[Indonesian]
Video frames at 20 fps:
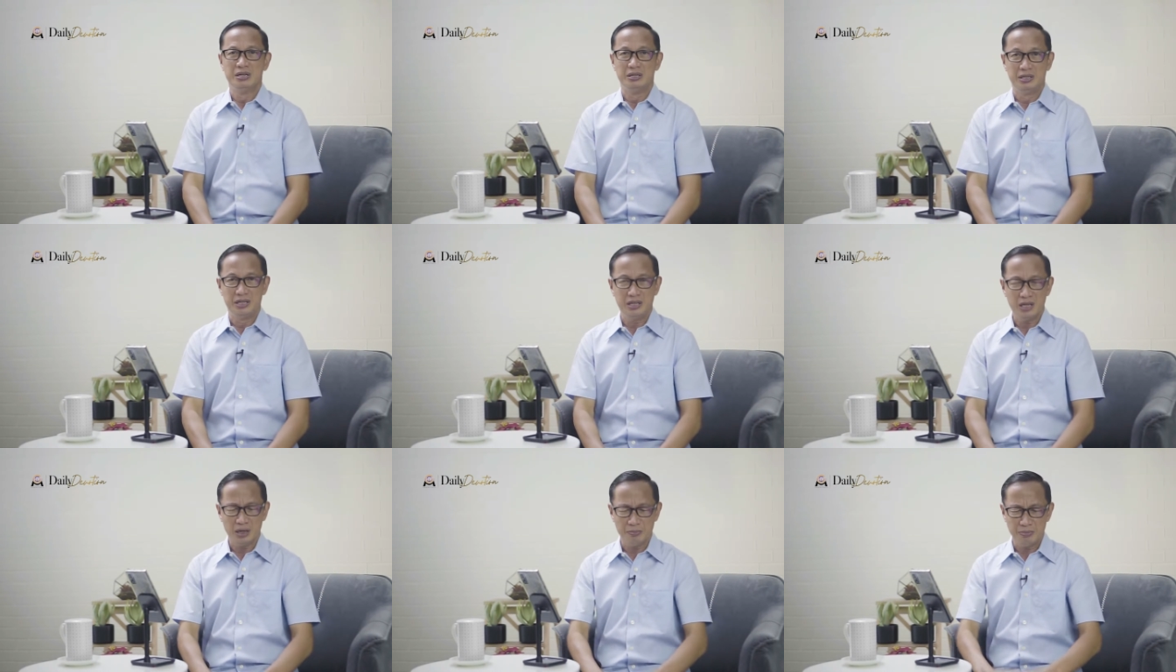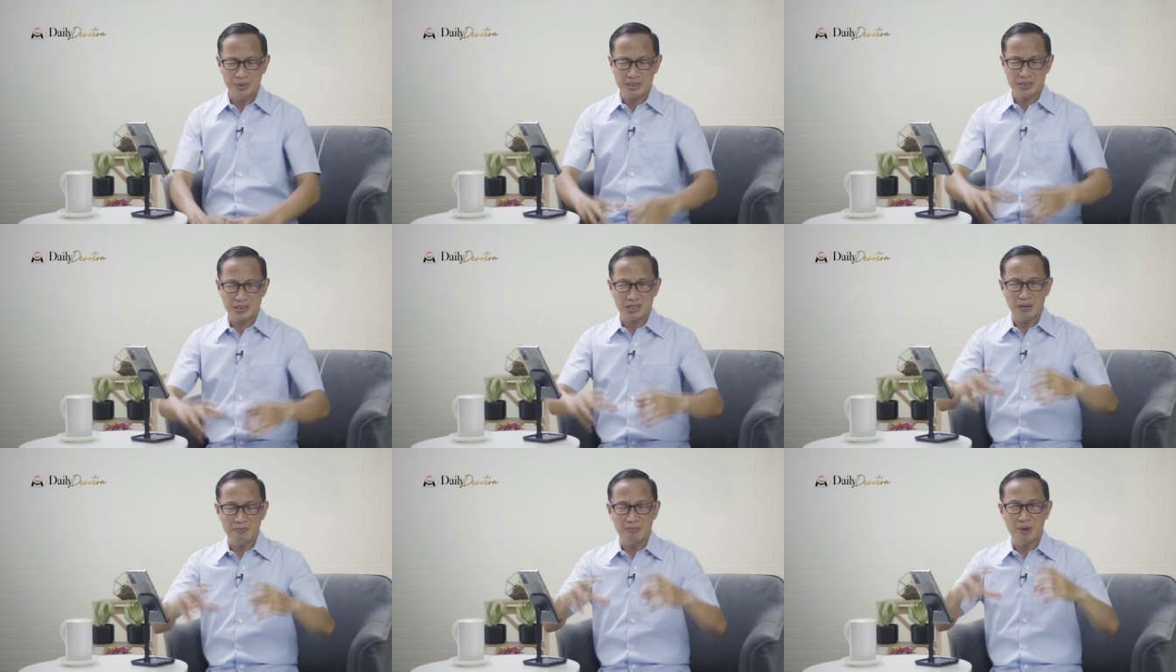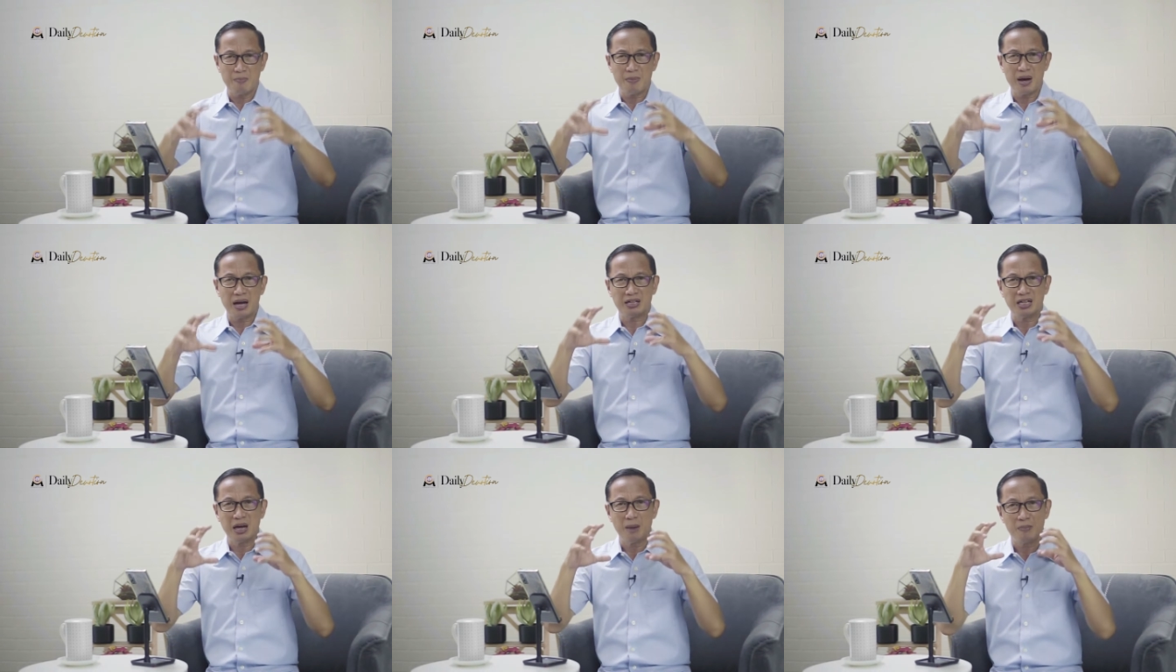Dia bisa
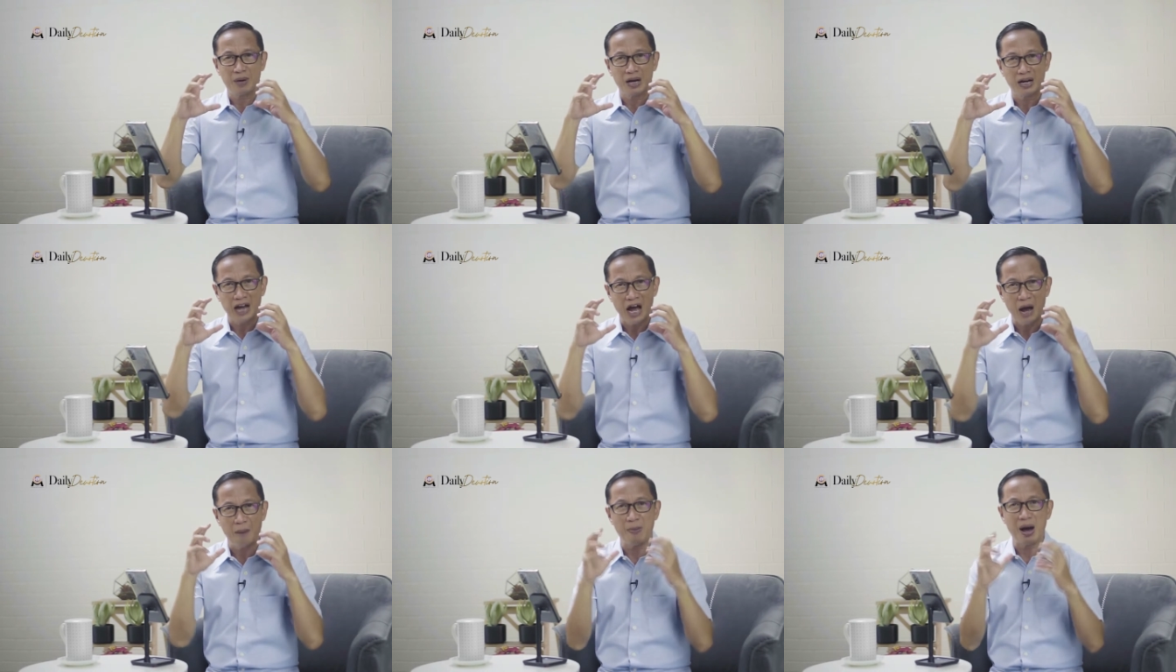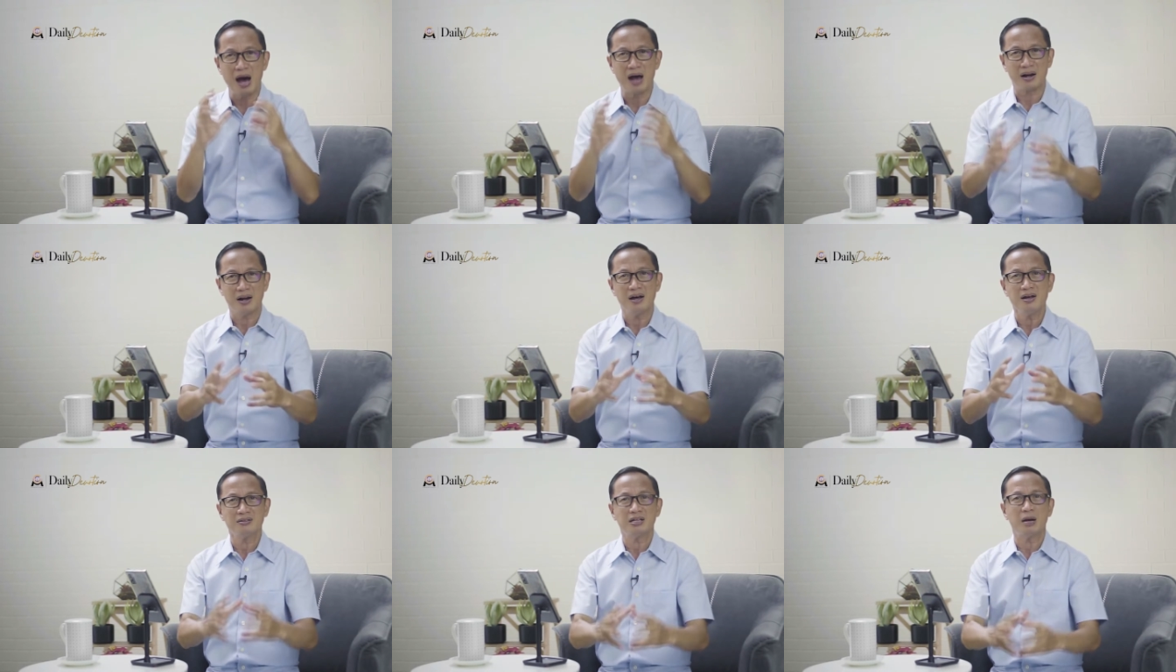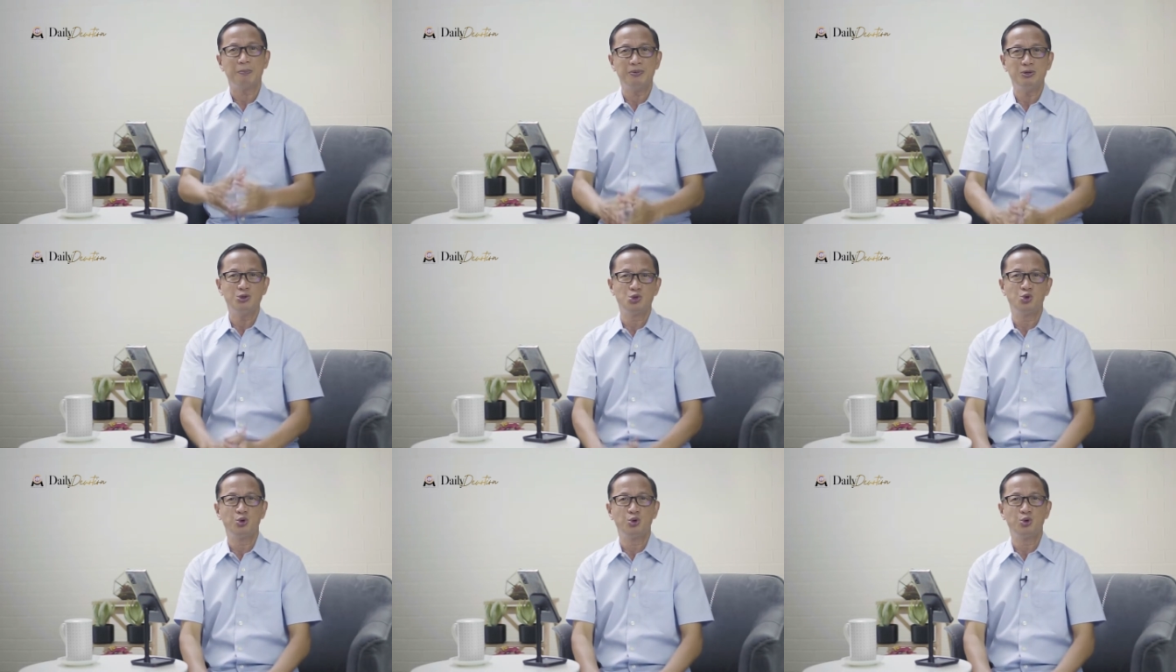memadamkan amarah tapi